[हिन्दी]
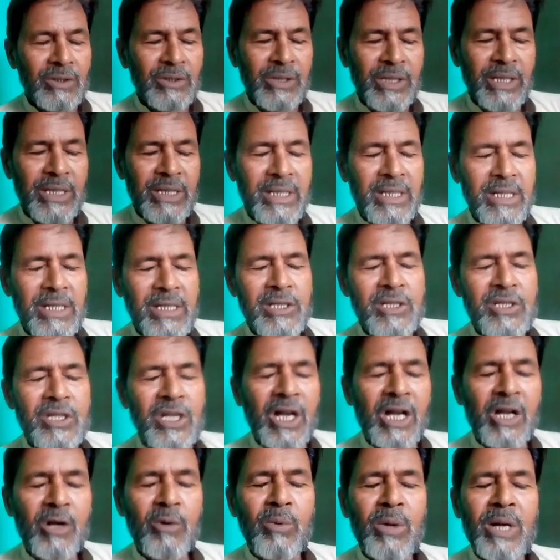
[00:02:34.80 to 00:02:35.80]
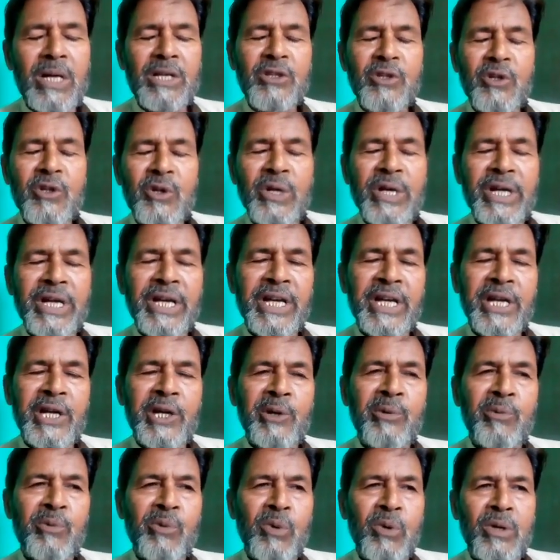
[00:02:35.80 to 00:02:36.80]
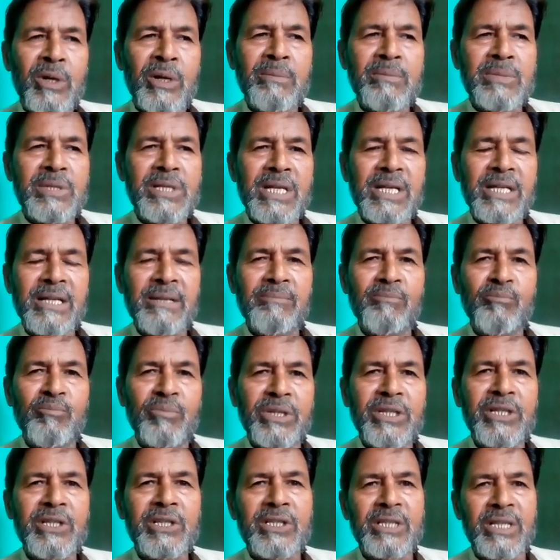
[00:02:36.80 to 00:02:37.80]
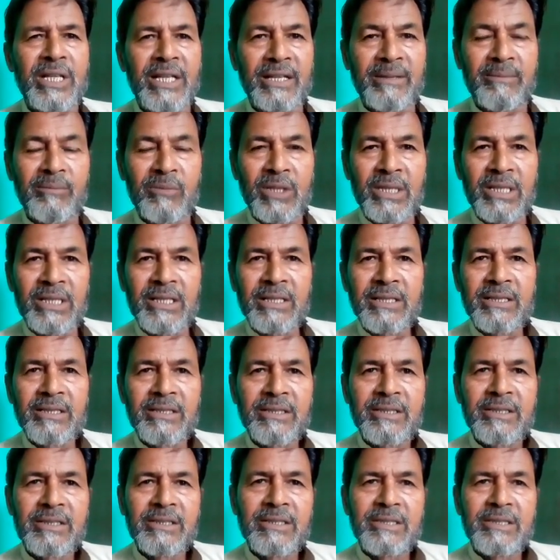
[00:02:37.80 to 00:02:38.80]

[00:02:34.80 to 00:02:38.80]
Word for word: देखिए सागवान जो है वो कम से कम बीस साल में